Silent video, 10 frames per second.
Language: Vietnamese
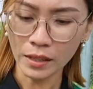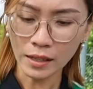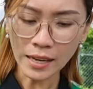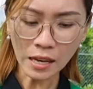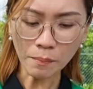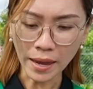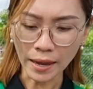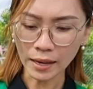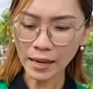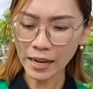Cái nhánh mẹ,
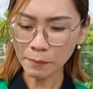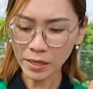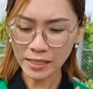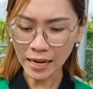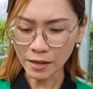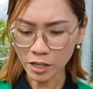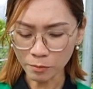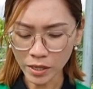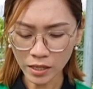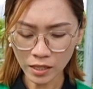cái cây đang mang trái rồi
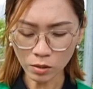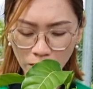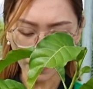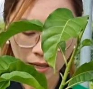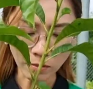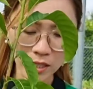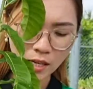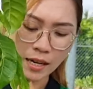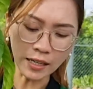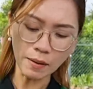bên trung tâm cây giống sẽ
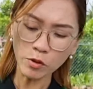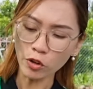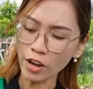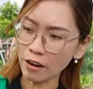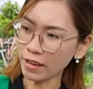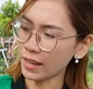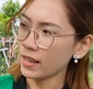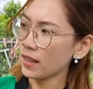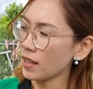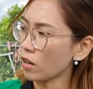tiến hành ghép chui vào nha.
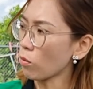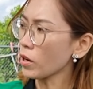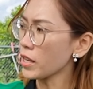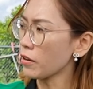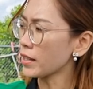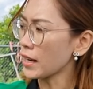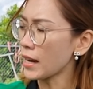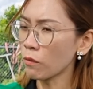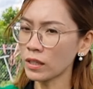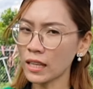Thì cũng có nhiều anh chị
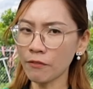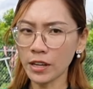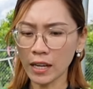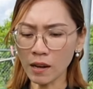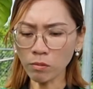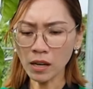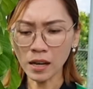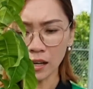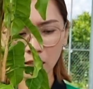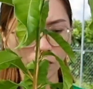đang quan tâm về cái giống
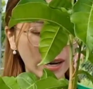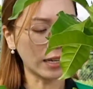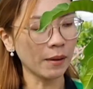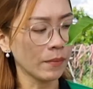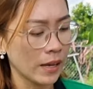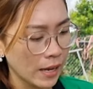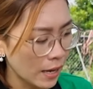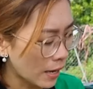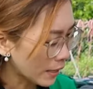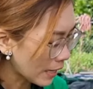hoàng kim,
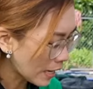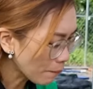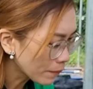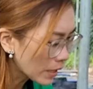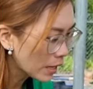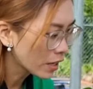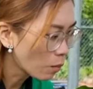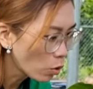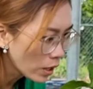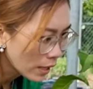cây ghép thì Ly cũng
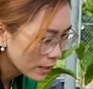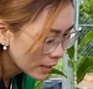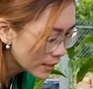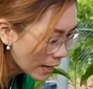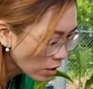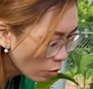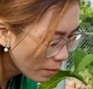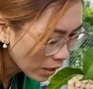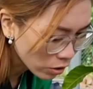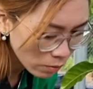muốn chia sẻ cho quý
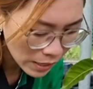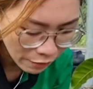bà con chúng ta